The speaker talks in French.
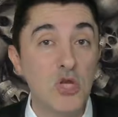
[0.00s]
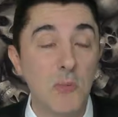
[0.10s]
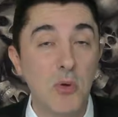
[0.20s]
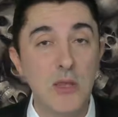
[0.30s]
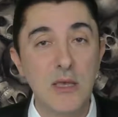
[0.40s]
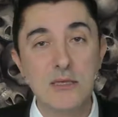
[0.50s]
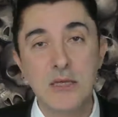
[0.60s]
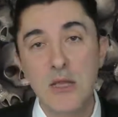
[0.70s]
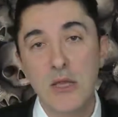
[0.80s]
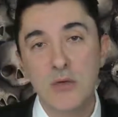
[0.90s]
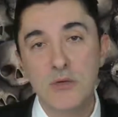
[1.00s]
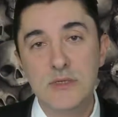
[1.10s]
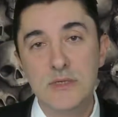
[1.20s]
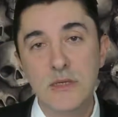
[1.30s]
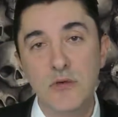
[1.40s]
japonaise, euh,
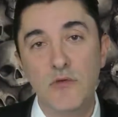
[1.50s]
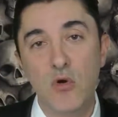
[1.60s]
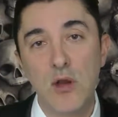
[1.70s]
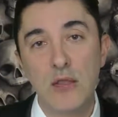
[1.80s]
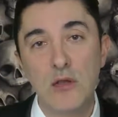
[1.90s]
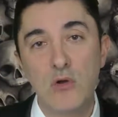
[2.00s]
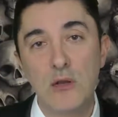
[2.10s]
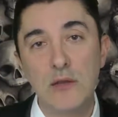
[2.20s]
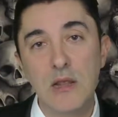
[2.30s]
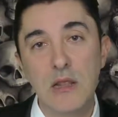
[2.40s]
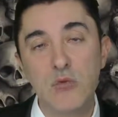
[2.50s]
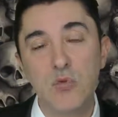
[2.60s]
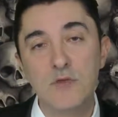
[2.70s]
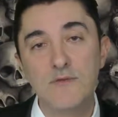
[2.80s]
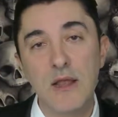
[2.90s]
si Franklin Delano
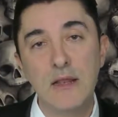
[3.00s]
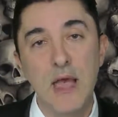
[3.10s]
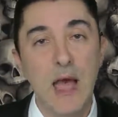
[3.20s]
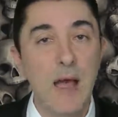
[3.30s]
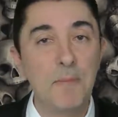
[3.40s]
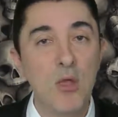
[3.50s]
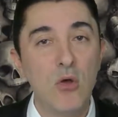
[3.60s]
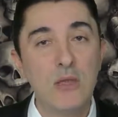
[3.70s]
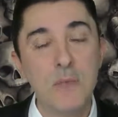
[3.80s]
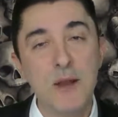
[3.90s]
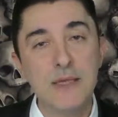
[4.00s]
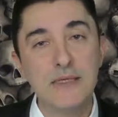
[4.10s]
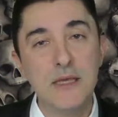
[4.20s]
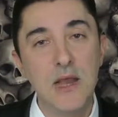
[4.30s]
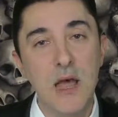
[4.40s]
Roosevelt a
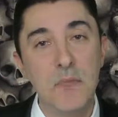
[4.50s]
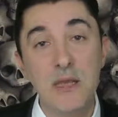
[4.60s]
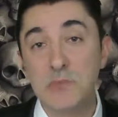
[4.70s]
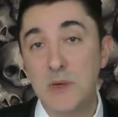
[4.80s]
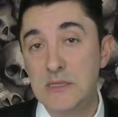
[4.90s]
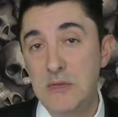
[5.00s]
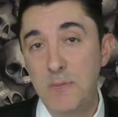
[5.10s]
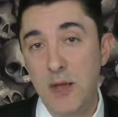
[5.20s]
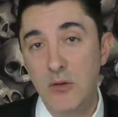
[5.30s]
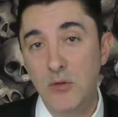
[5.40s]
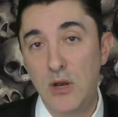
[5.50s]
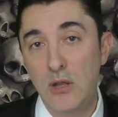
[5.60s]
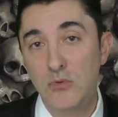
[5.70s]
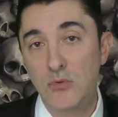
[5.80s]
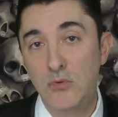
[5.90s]
déplacé la base principale
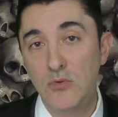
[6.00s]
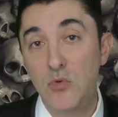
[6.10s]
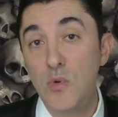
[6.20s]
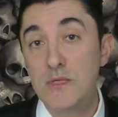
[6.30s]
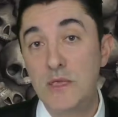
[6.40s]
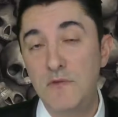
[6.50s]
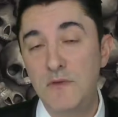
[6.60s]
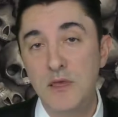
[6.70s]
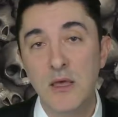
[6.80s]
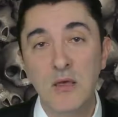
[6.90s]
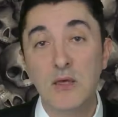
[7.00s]
de l'US Navy,